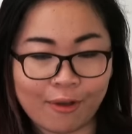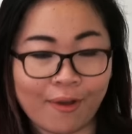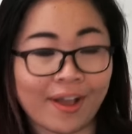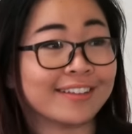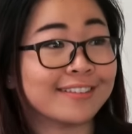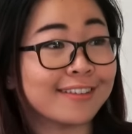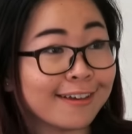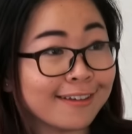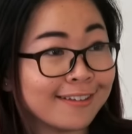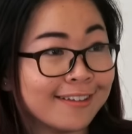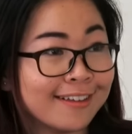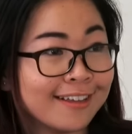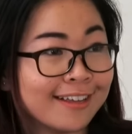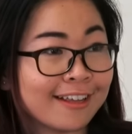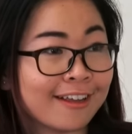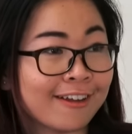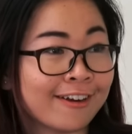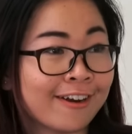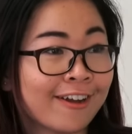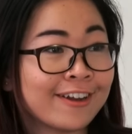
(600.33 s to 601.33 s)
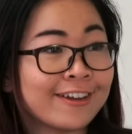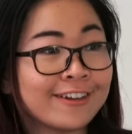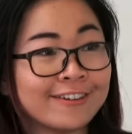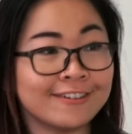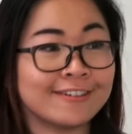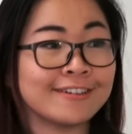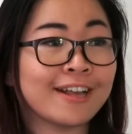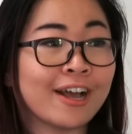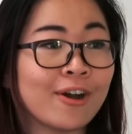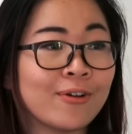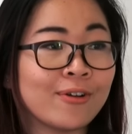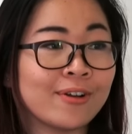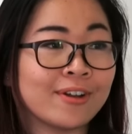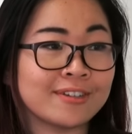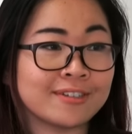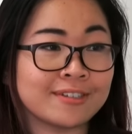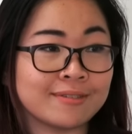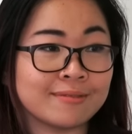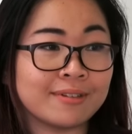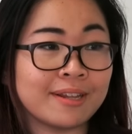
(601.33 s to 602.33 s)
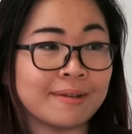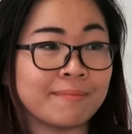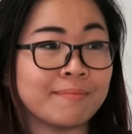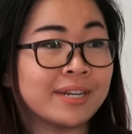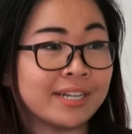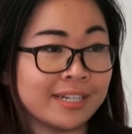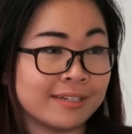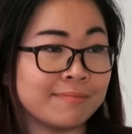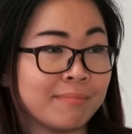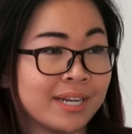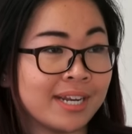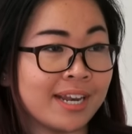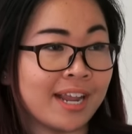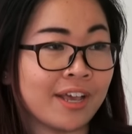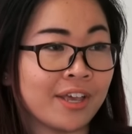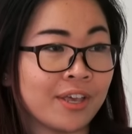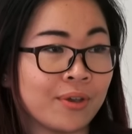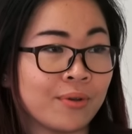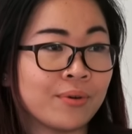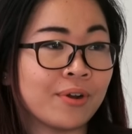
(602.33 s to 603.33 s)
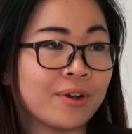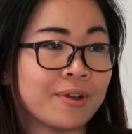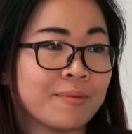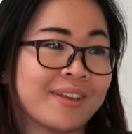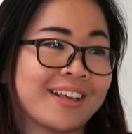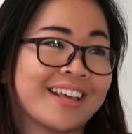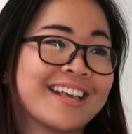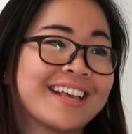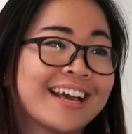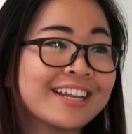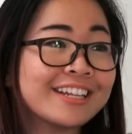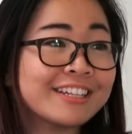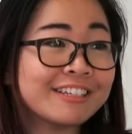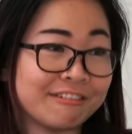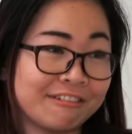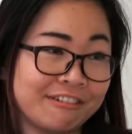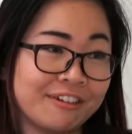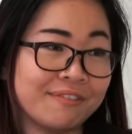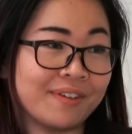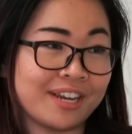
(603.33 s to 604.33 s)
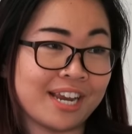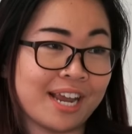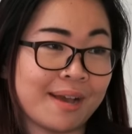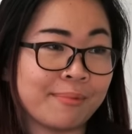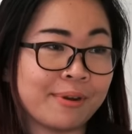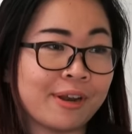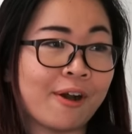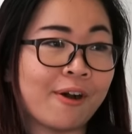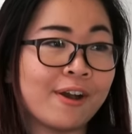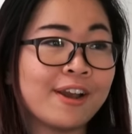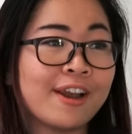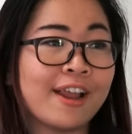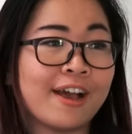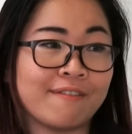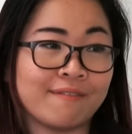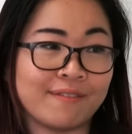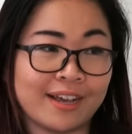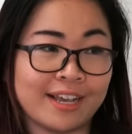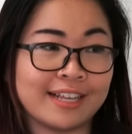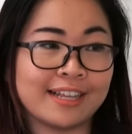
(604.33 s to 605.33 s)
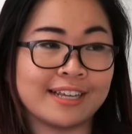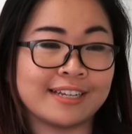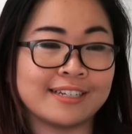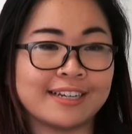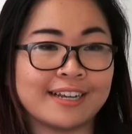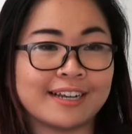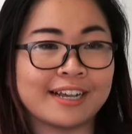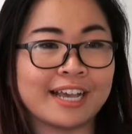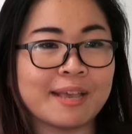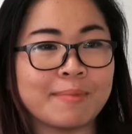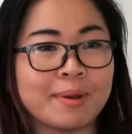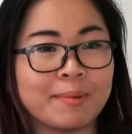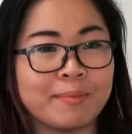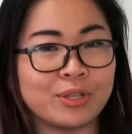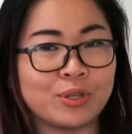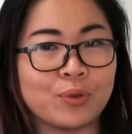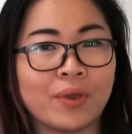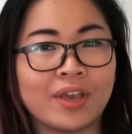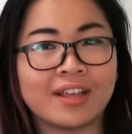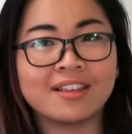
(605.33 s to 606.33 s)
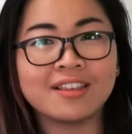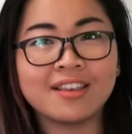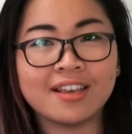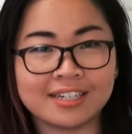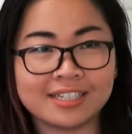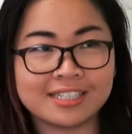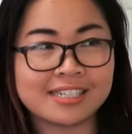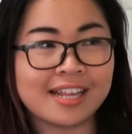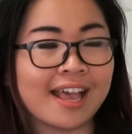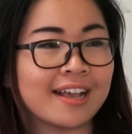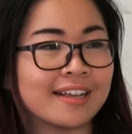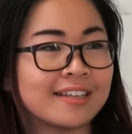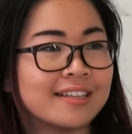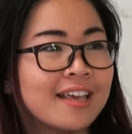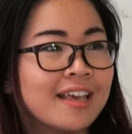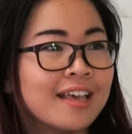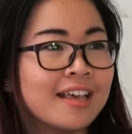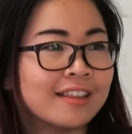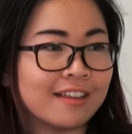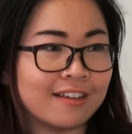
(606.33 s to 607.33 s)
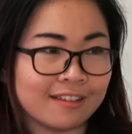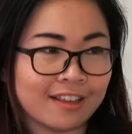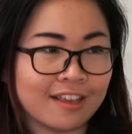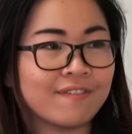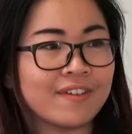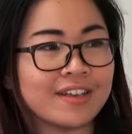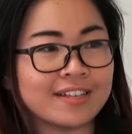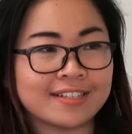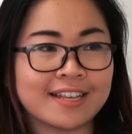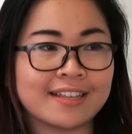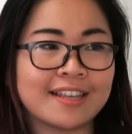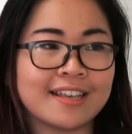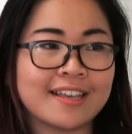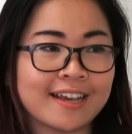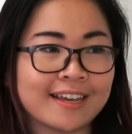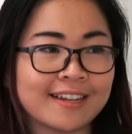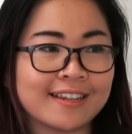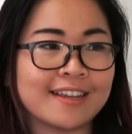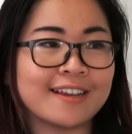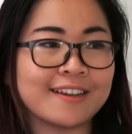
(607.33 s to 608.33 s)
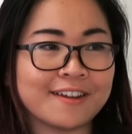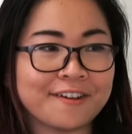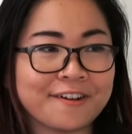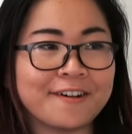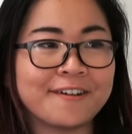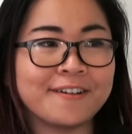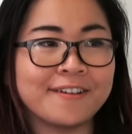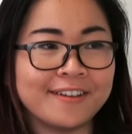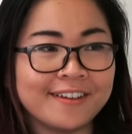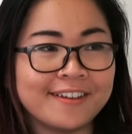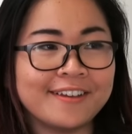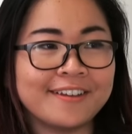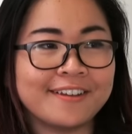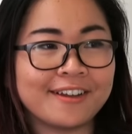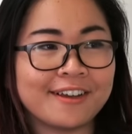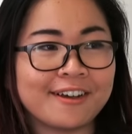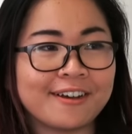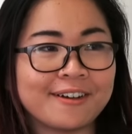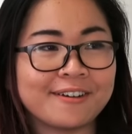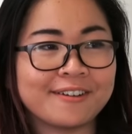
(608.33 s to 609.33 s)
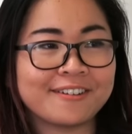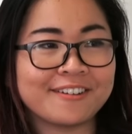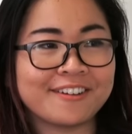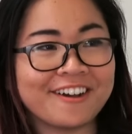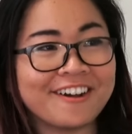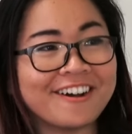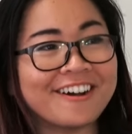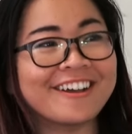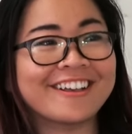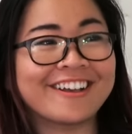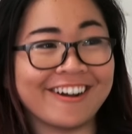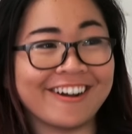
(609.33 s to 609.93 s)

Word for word: hoàn tất họ nói nửa câu là là mình mình đã hiểu rồi mà cái cách người Việt Nam nói là vậy thành ra khi mà mình chuyển dịch sang từ tiếng Việt sang tiếng Anh thì nó nó nó hơi